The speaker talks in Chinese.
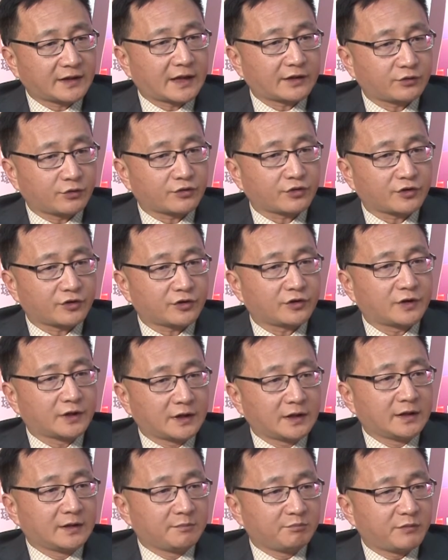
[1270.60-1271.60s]
在就是
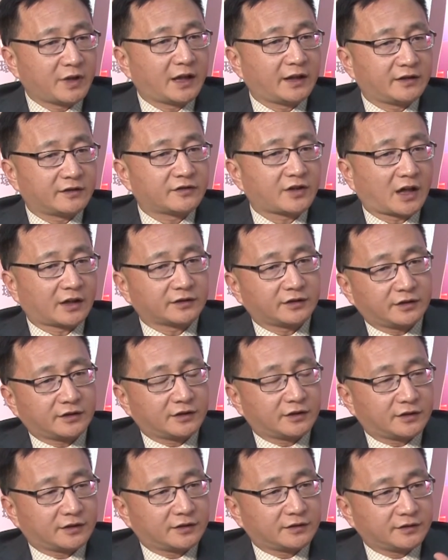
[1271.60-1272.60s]
面临这样的一
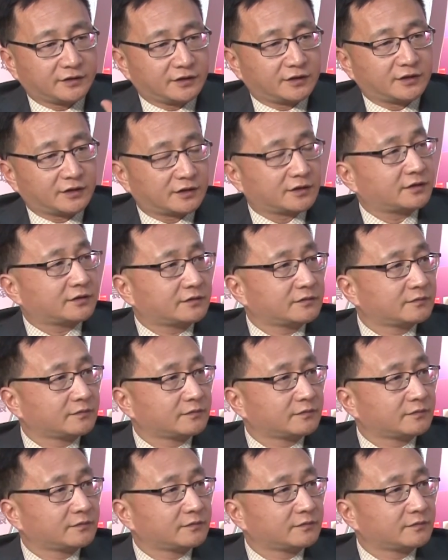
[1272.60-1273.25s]
个一个。